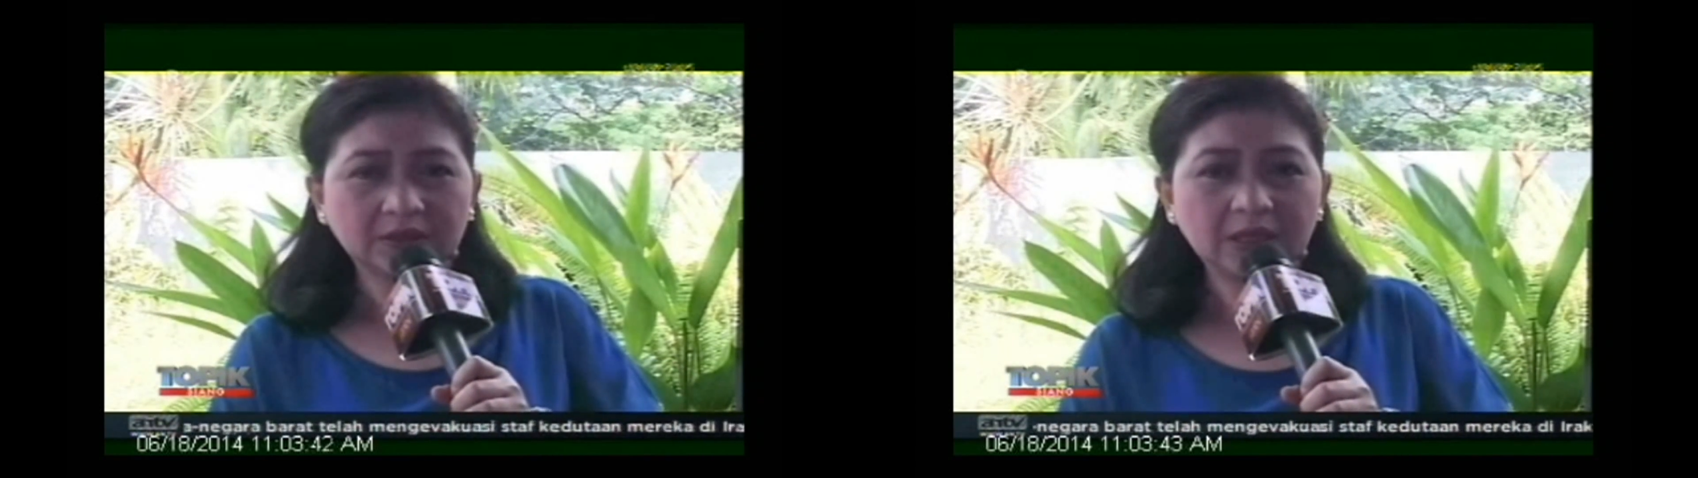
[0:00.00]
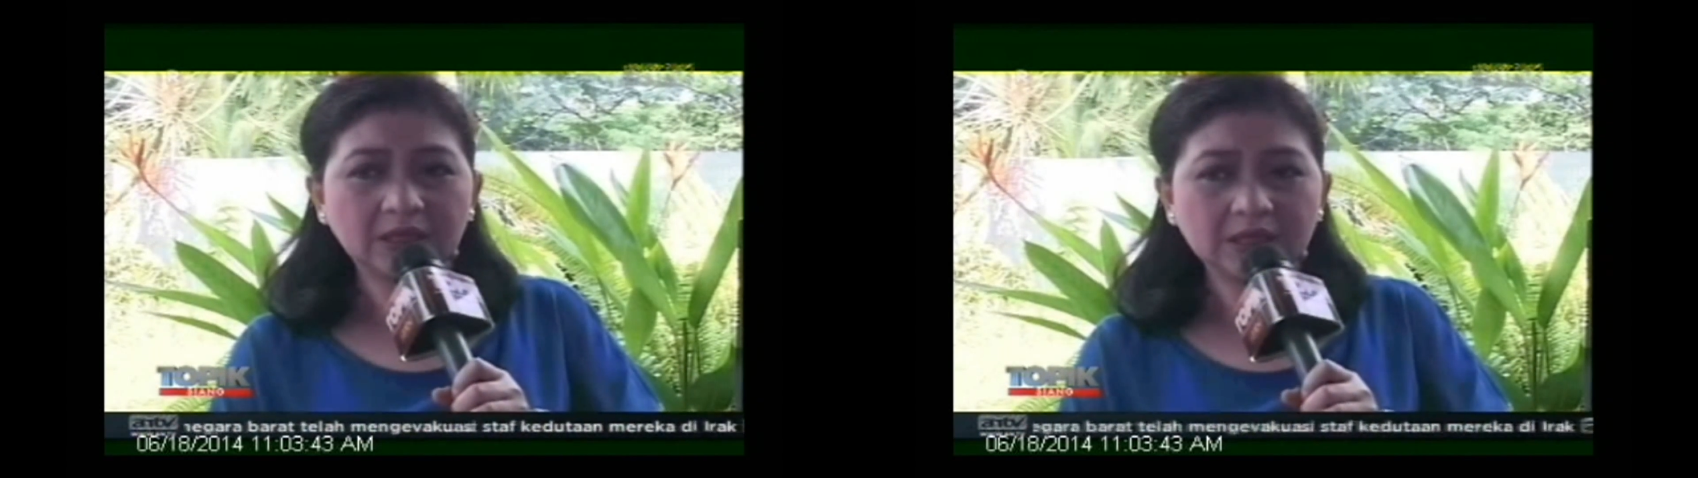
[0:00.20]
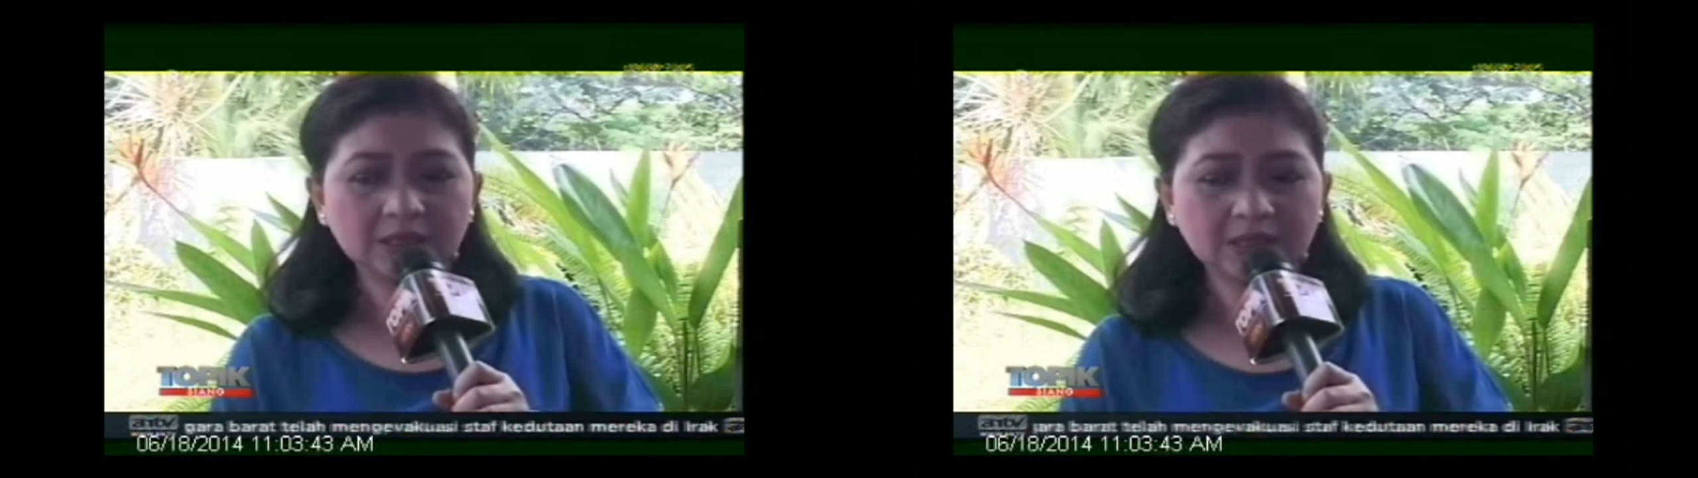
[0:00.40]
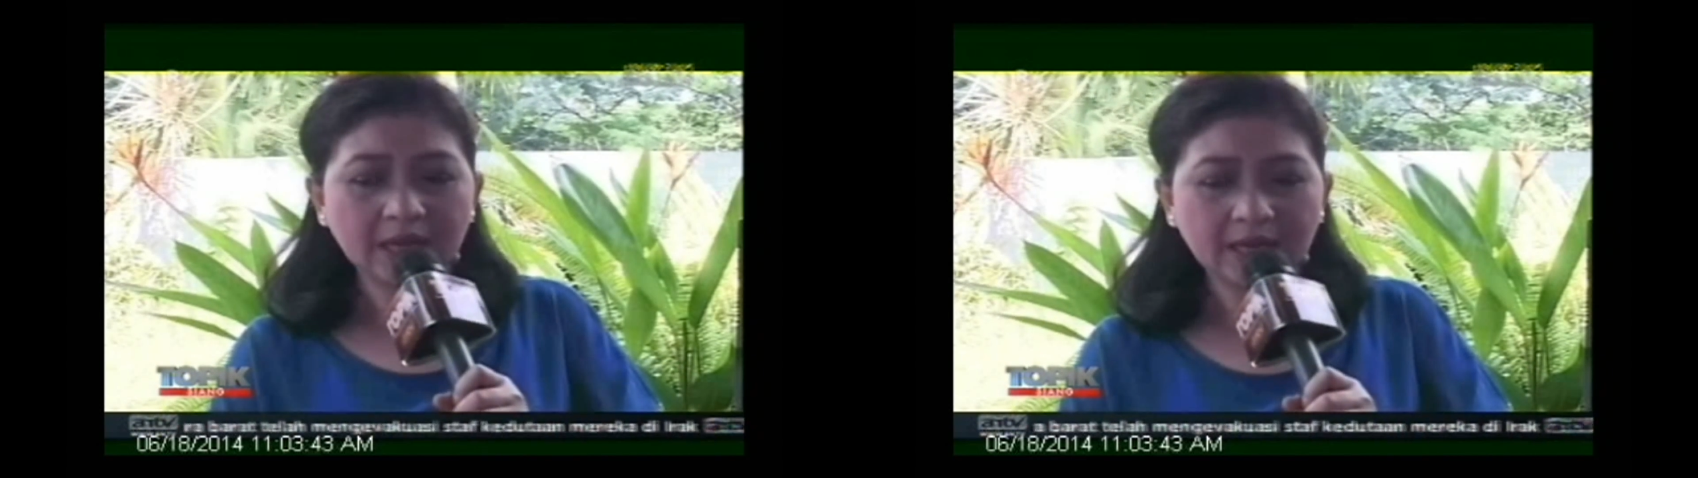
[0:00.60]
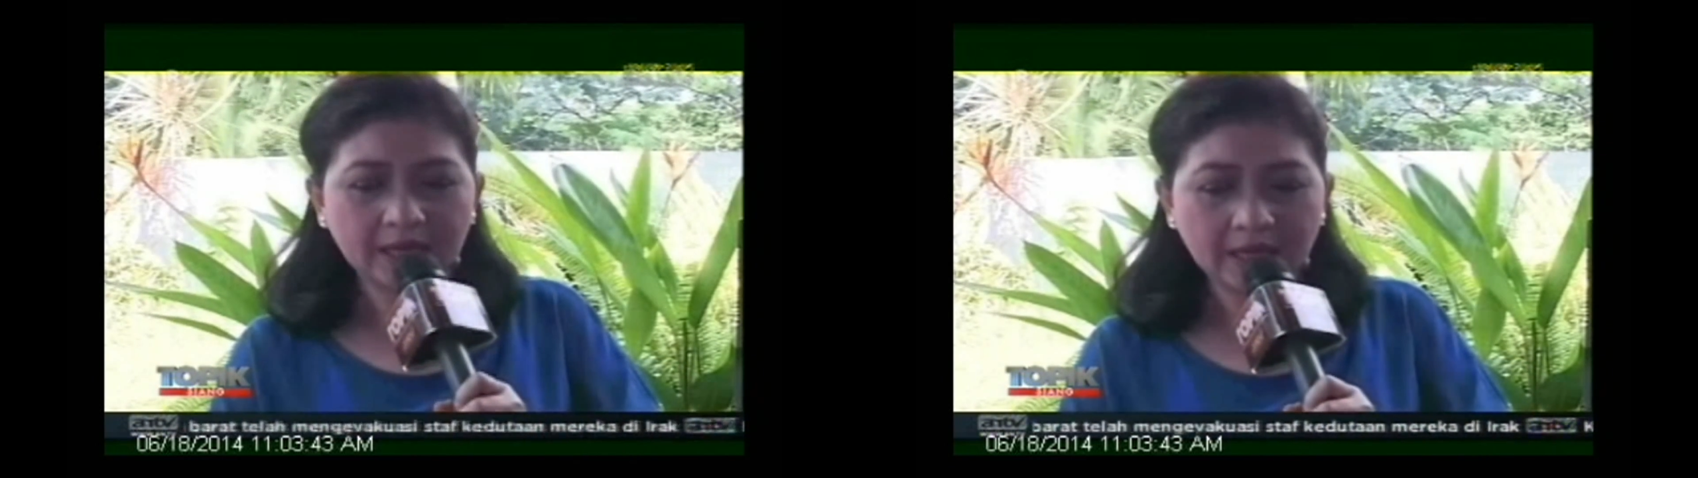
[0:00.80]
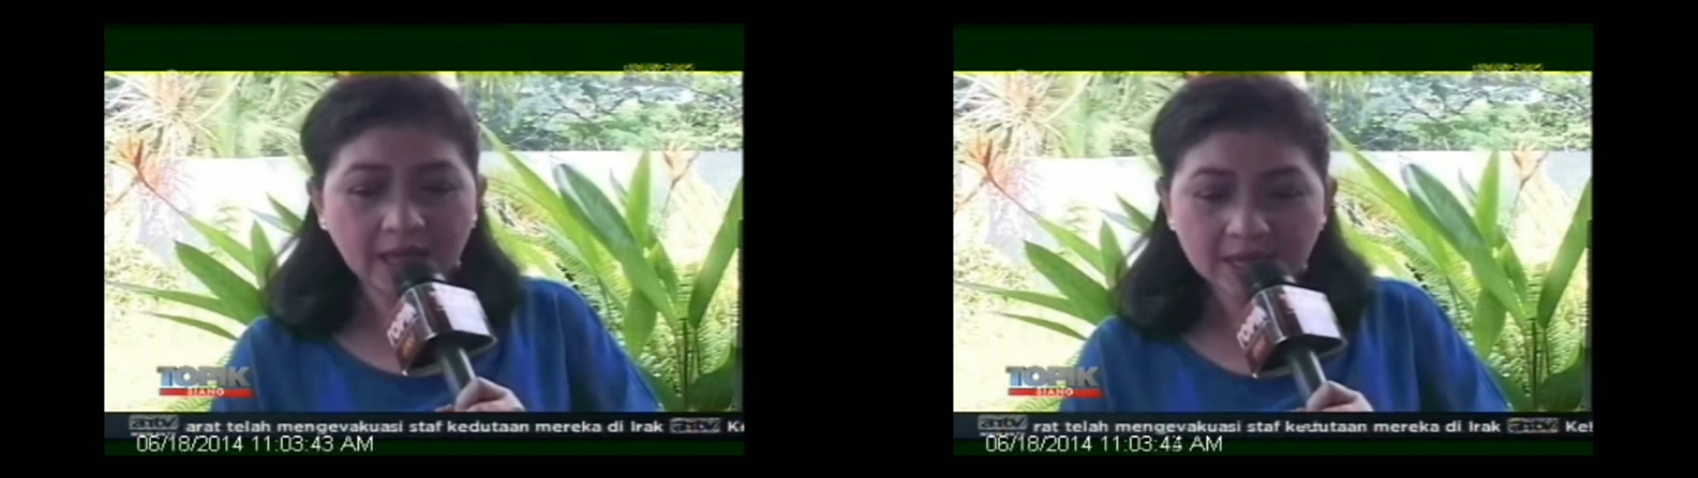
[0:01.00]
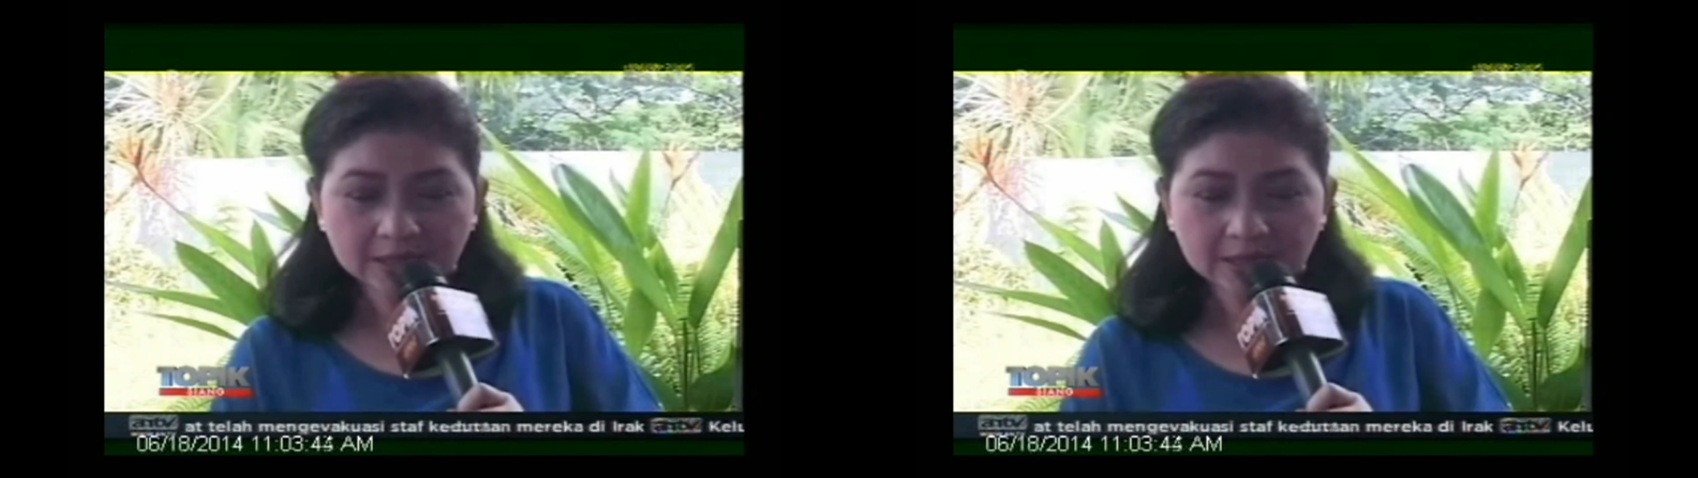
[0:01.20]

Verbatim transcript: dari saya